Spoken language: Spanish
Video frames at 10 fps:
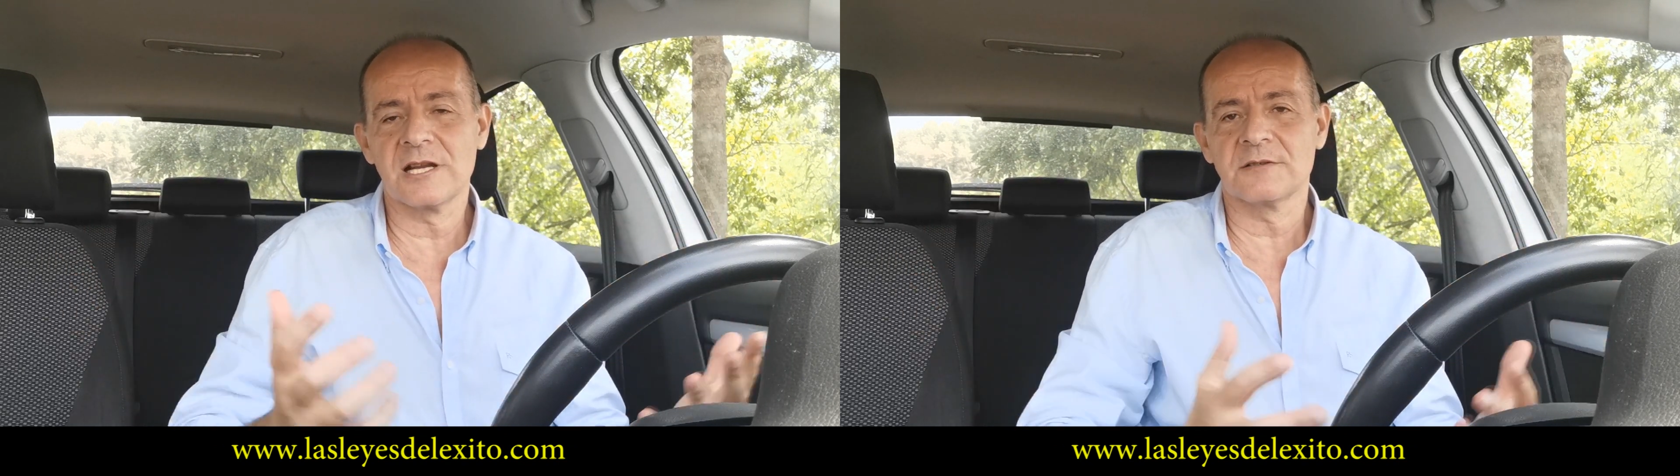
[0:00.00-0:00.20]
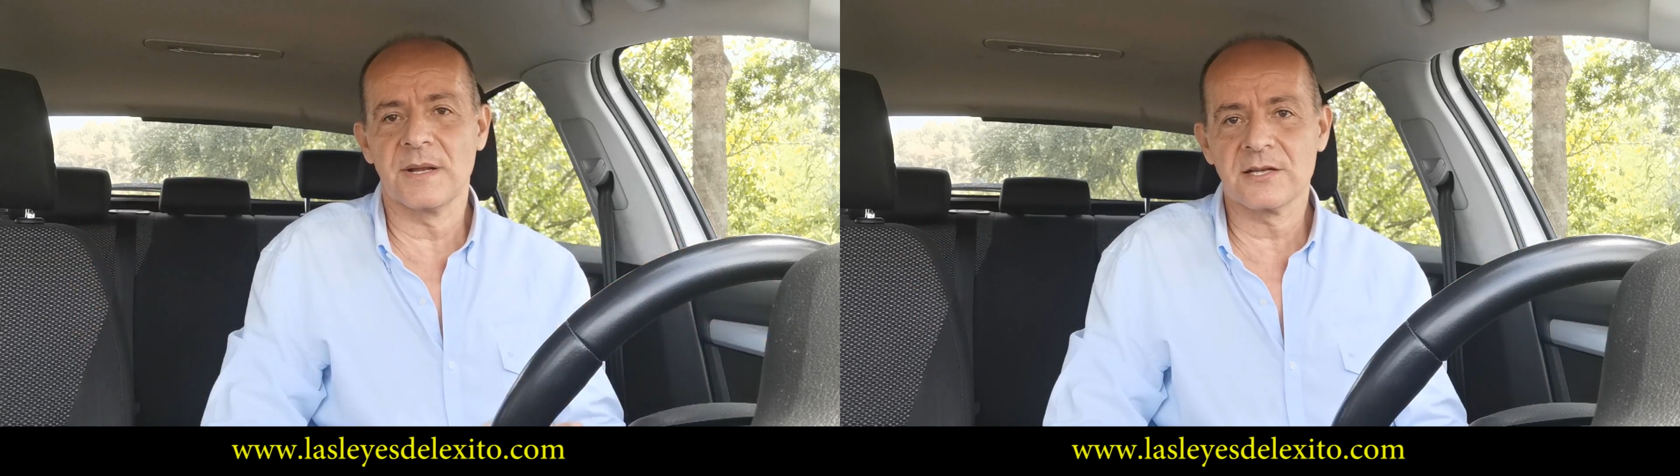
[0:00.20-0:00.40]

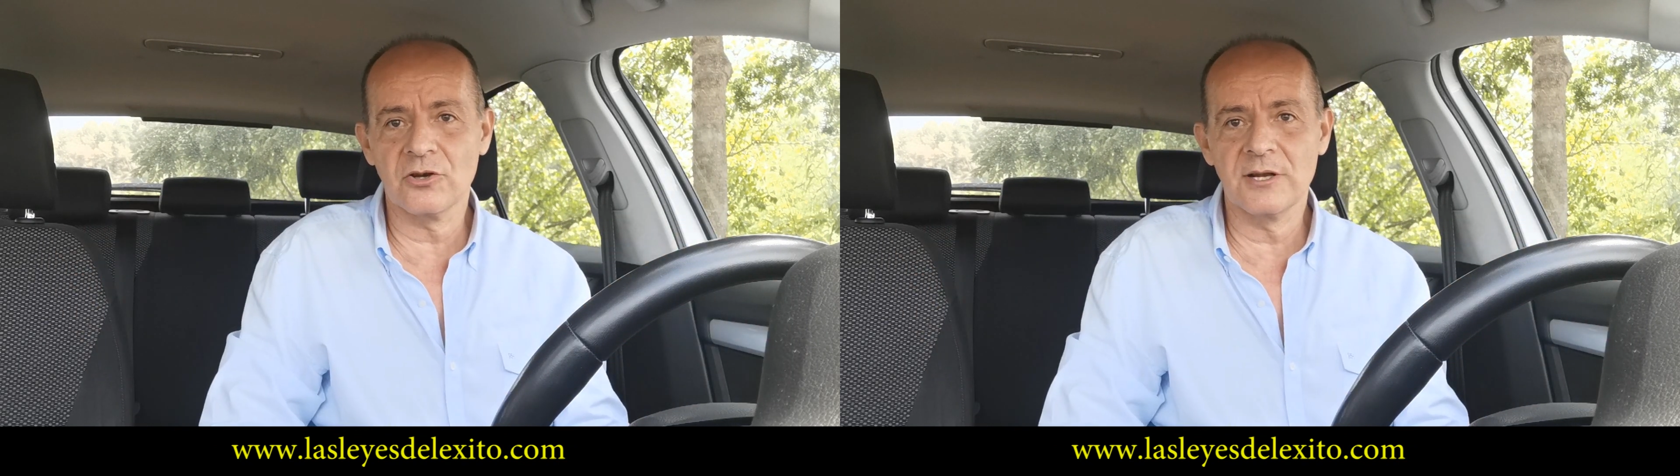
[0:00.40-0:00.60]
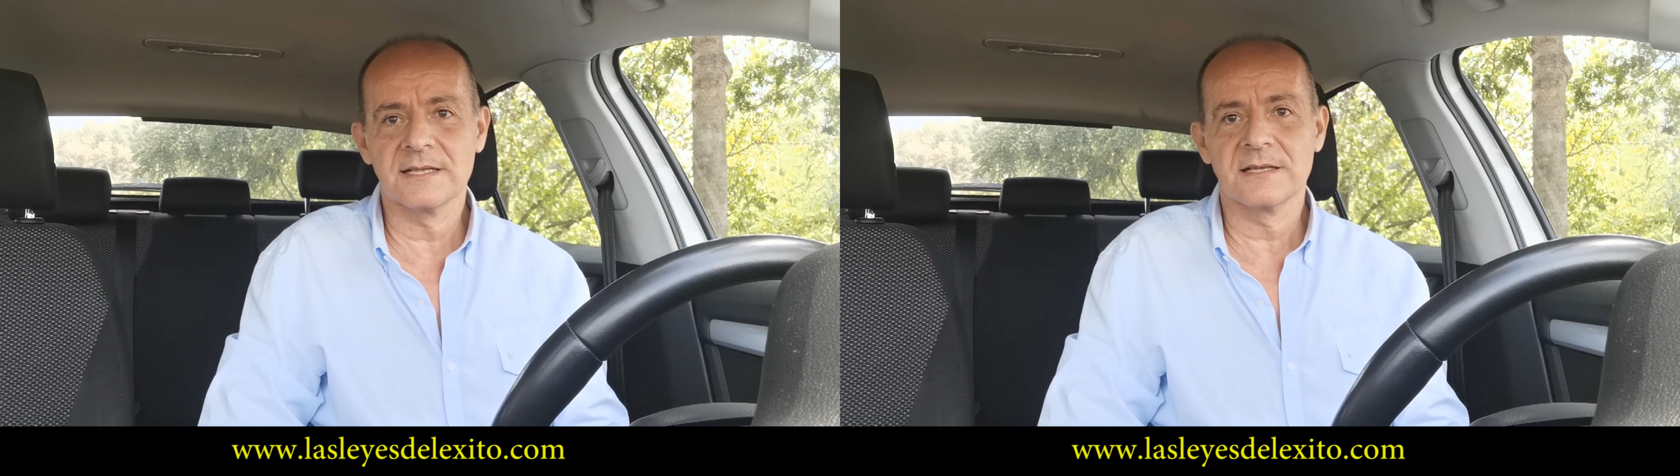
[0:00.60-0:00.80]
otras
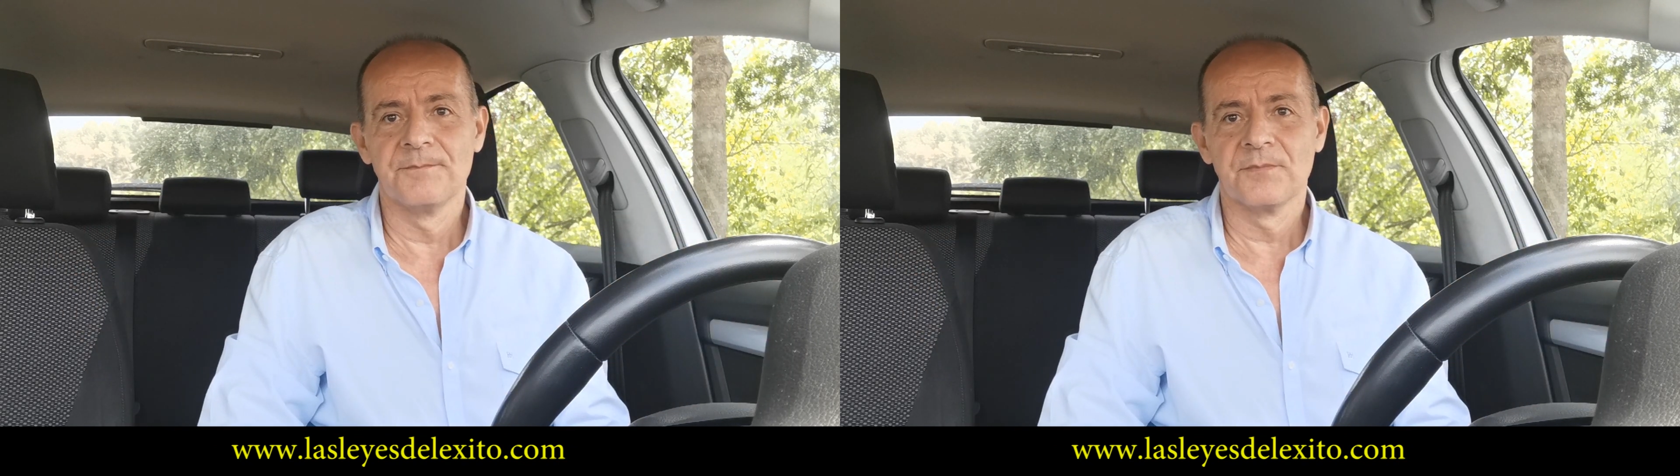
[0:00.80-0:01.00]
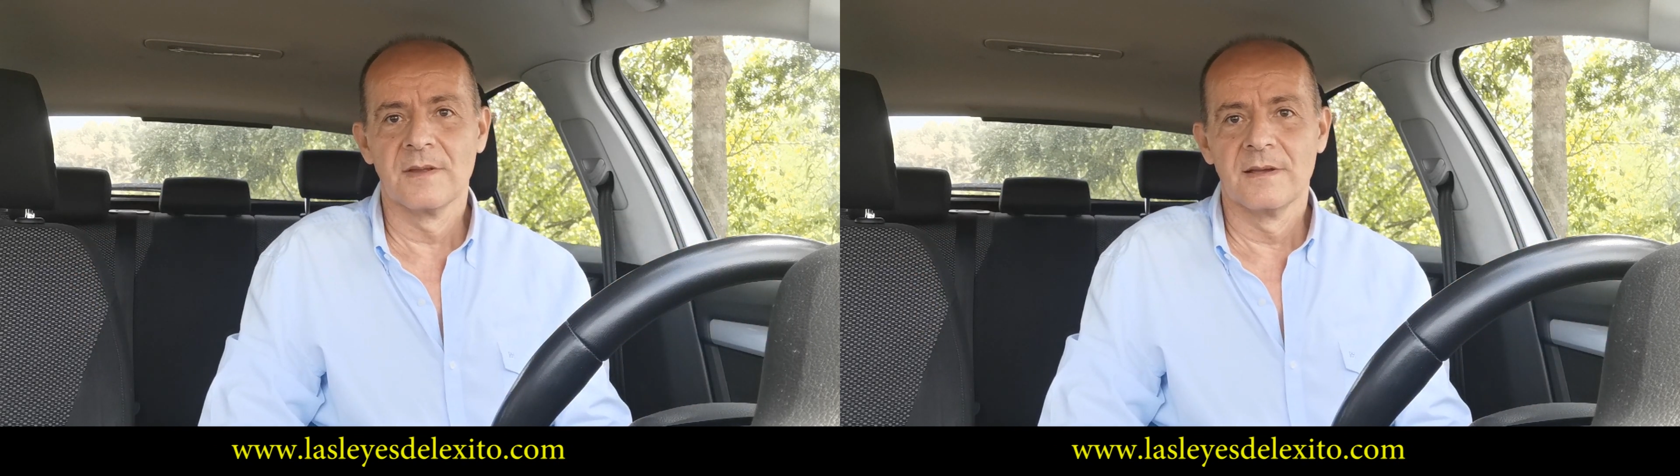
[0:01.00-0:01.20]
personas,
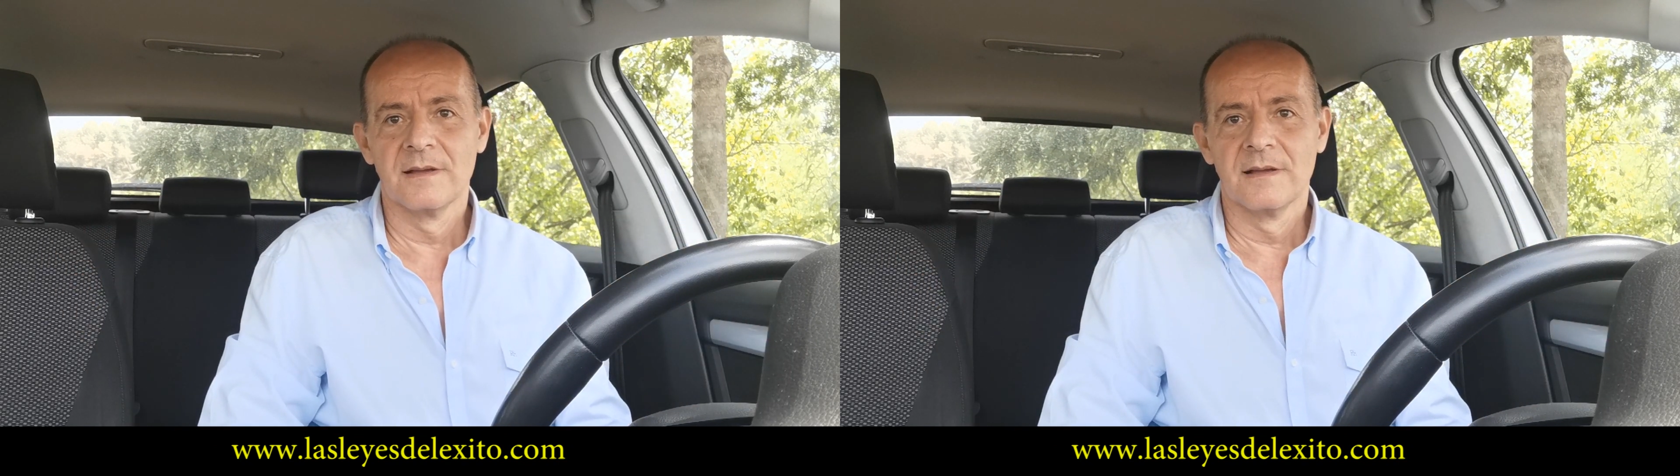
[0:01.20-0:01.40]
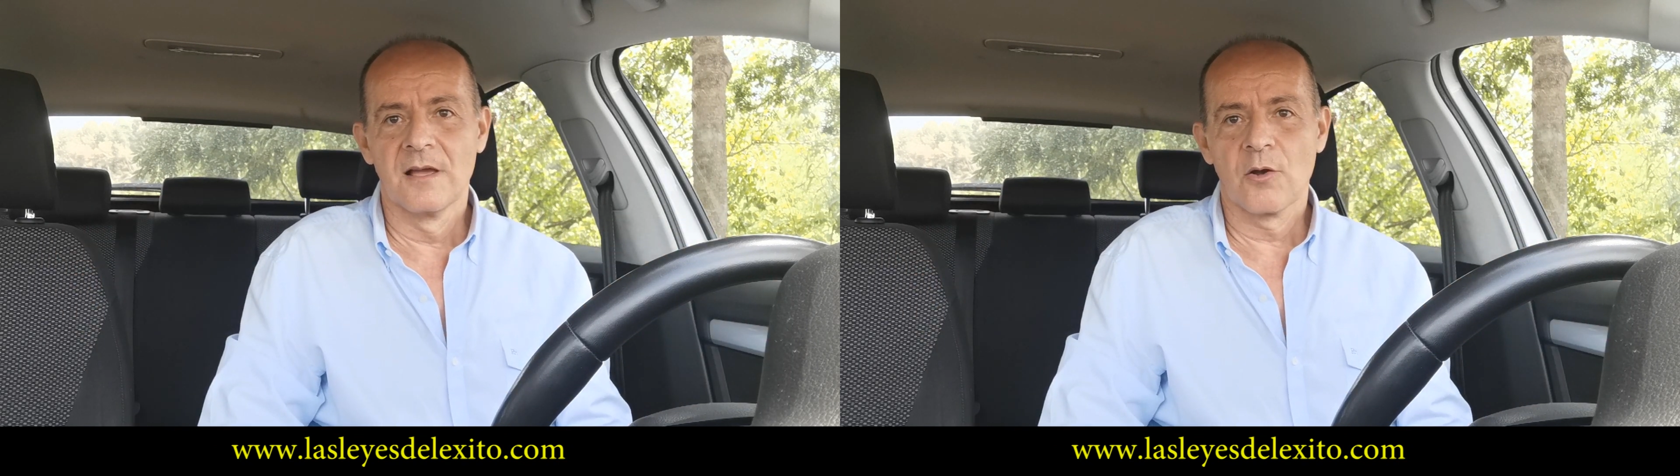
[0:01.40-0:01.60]

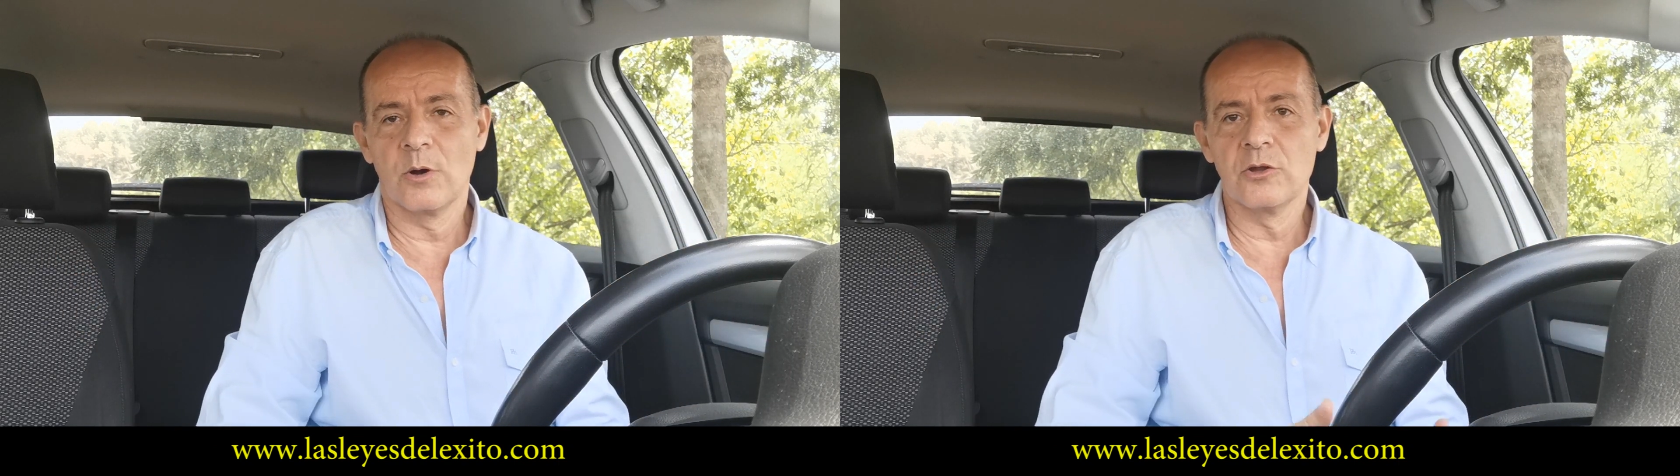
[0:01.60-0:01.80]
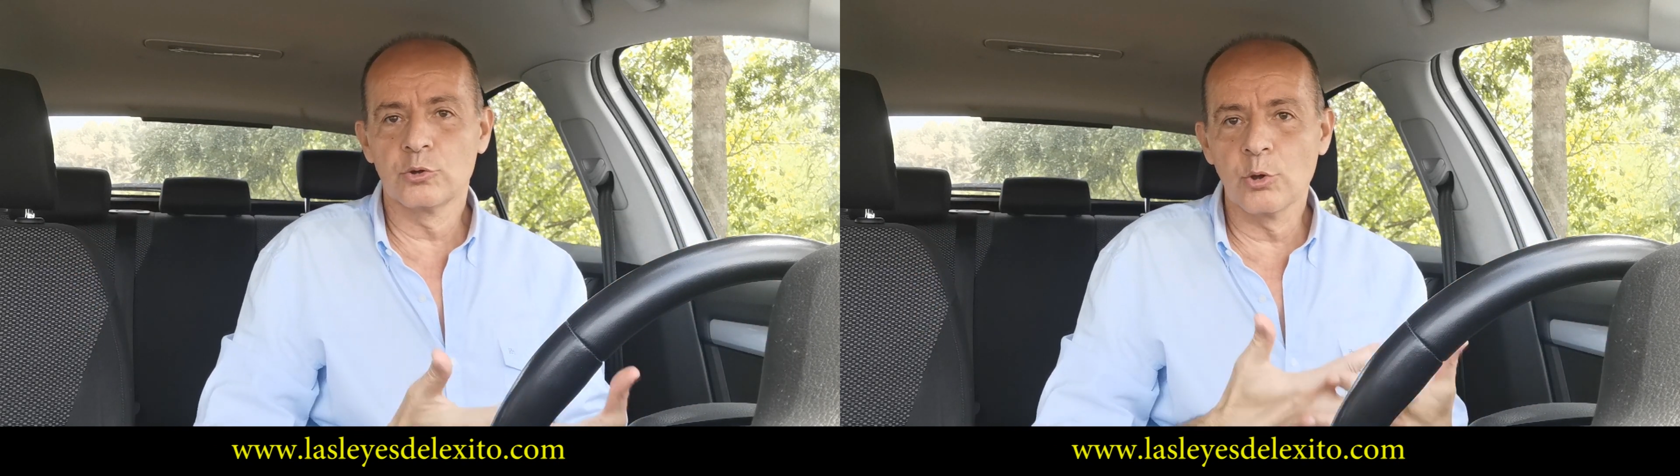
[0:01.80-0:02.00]

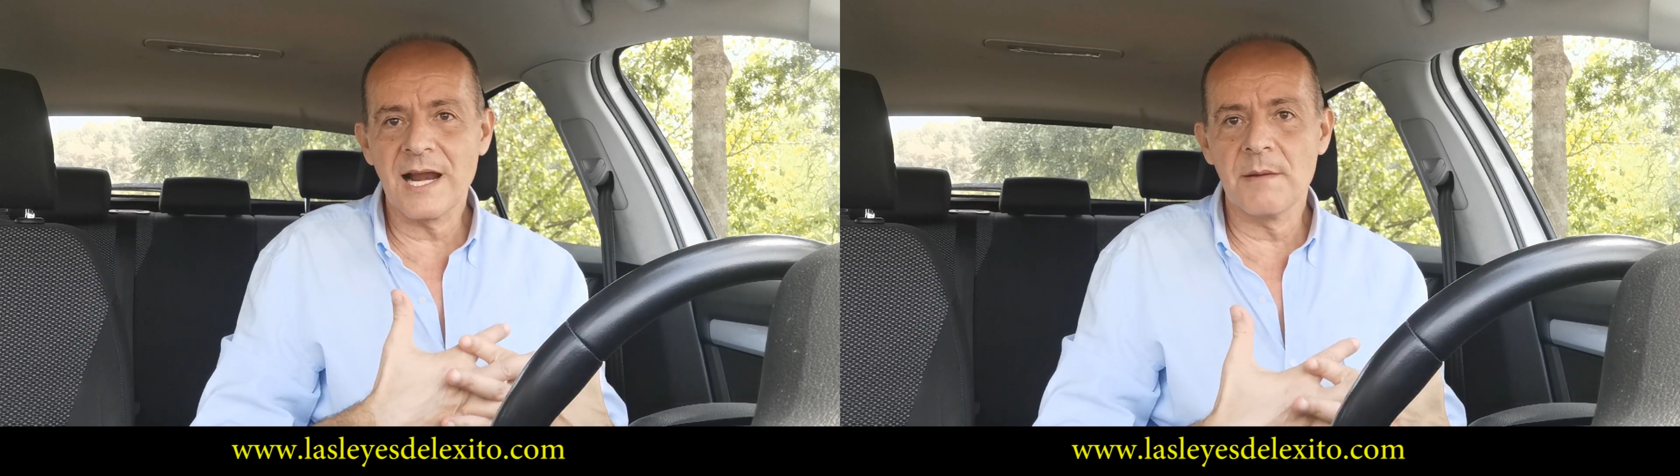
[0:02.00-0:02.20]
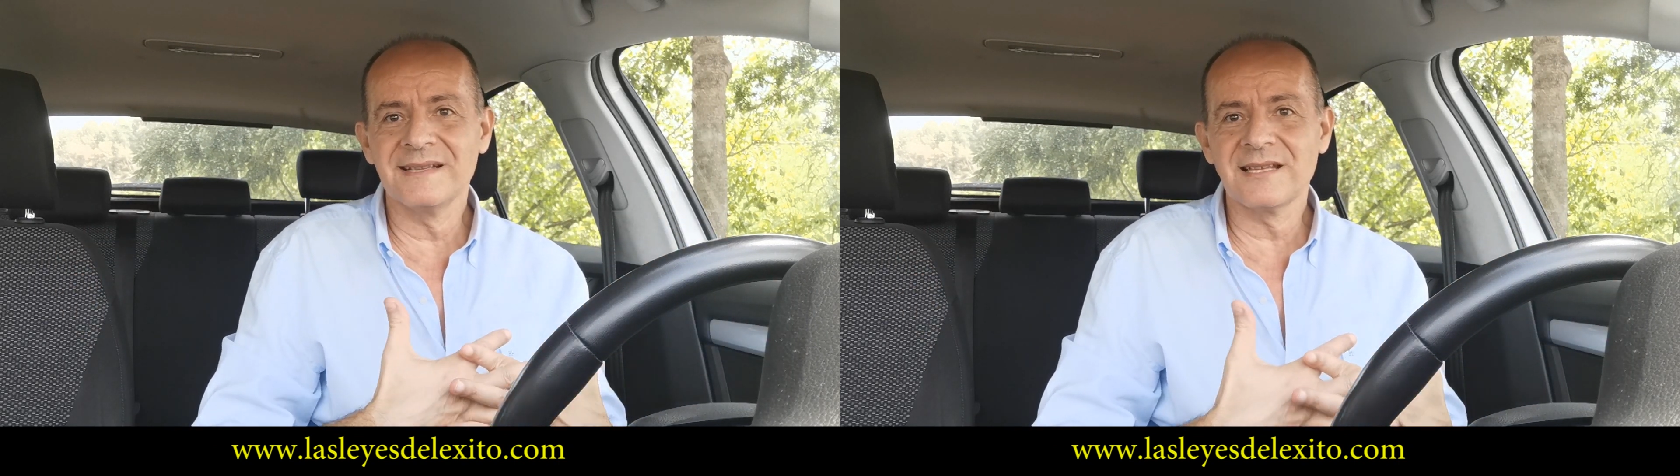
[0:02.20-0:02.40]
cuando tú
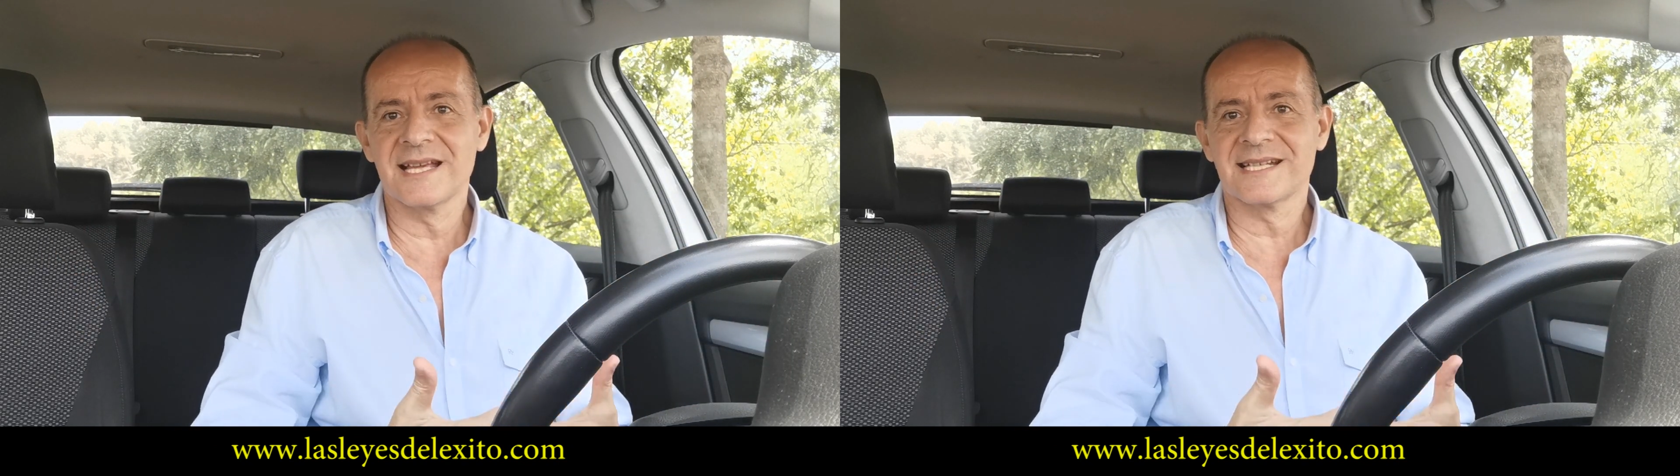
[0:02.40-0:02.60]
realmente